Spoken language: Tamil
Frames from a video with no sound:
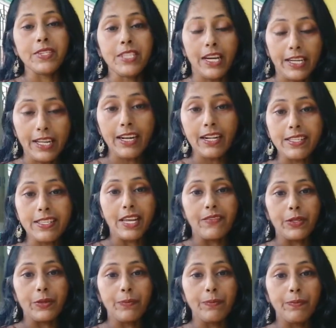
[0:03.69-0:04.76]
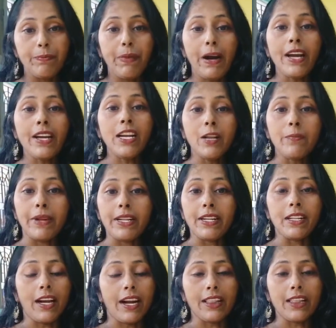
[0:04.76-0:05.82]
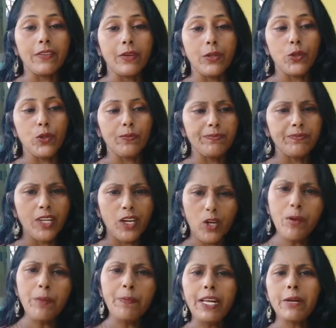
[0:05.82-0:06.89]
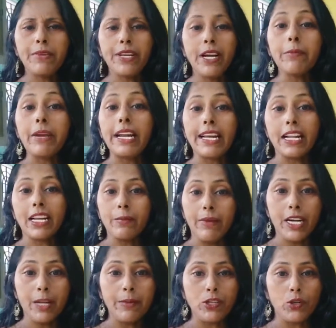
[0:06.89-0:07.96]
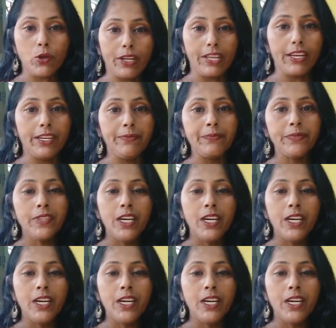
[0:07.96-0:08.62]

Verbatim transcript: சட்டங்கள் செய்வதும் பாரியல் பெண்கள் நடத்த வந்தோம் ரொம்ப பெருமையாக மேடைகளுக்கு மட்டுமே சொல்லிக்கலாம்